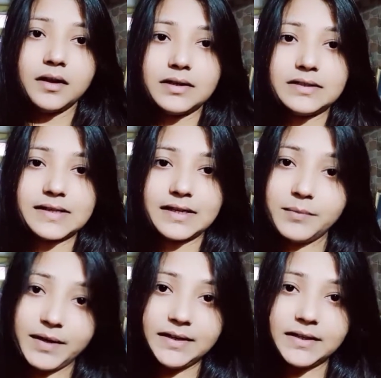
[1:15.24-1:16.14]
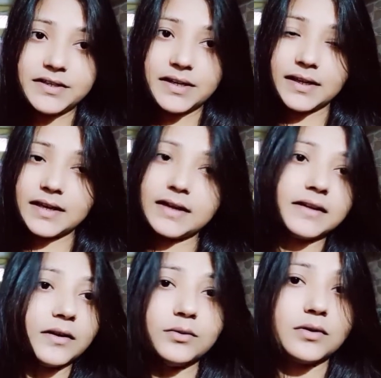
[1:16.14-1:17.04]
ডিজাইন বেরিয়ে সেটাকে কাট
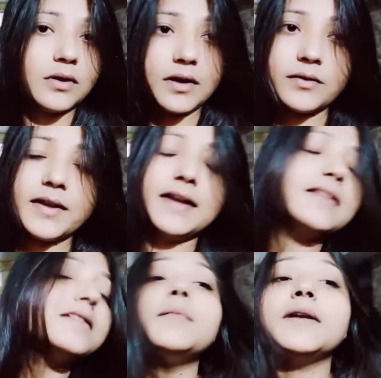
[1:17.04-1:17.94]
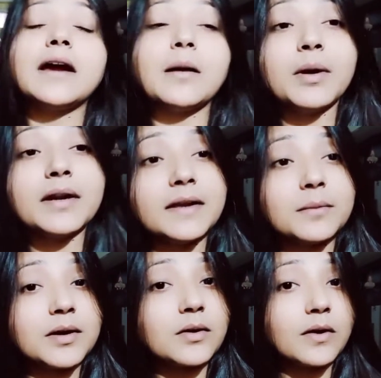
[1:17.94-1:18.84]
আউট করা হয়ে গেছে বাট আমারটা এবার
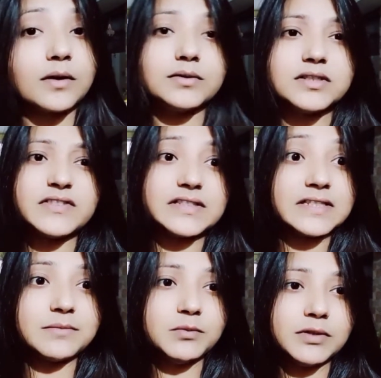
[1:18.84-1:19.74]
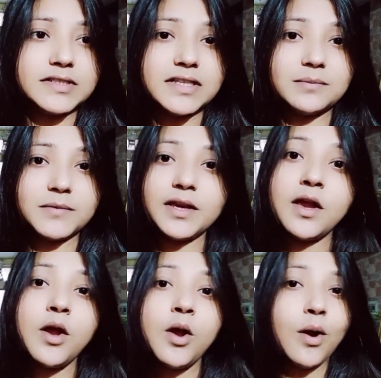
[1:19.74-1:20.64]
করা হচ্ছে ফার্স্ট আমি বলেছিলাম কি
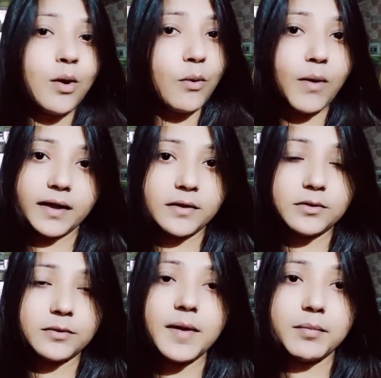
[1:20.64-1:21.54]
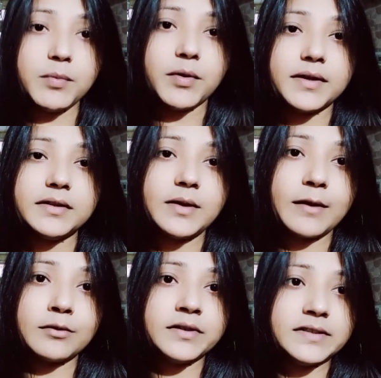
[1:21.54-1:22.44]
ও আগে করবে আমি পরে তো
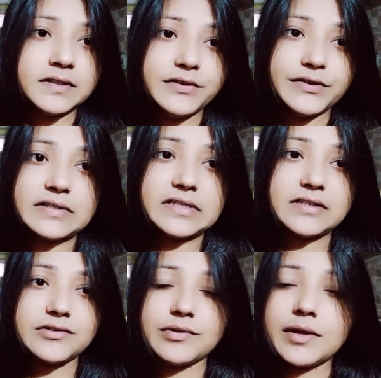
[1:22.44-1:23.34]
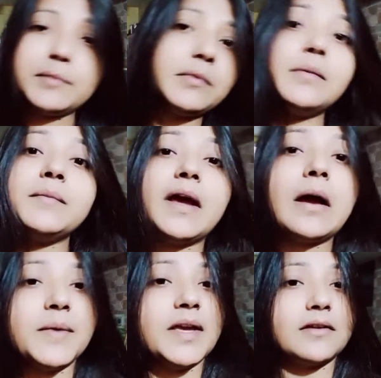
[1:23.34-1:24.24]
এখন ডিসিশন চেঞ্জ করে আমি বললাম না আমি
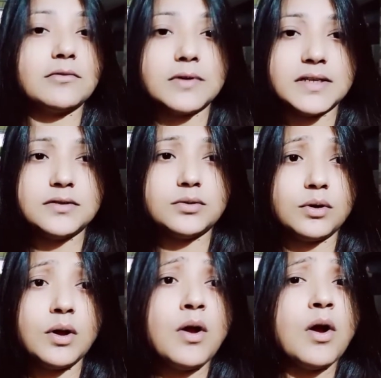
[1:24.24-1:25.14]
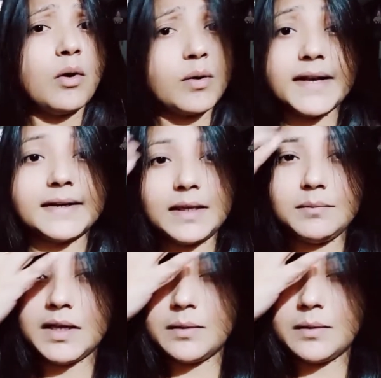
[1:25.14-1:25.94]
আগে করে নিই তোর অনেক টাইম লাগবে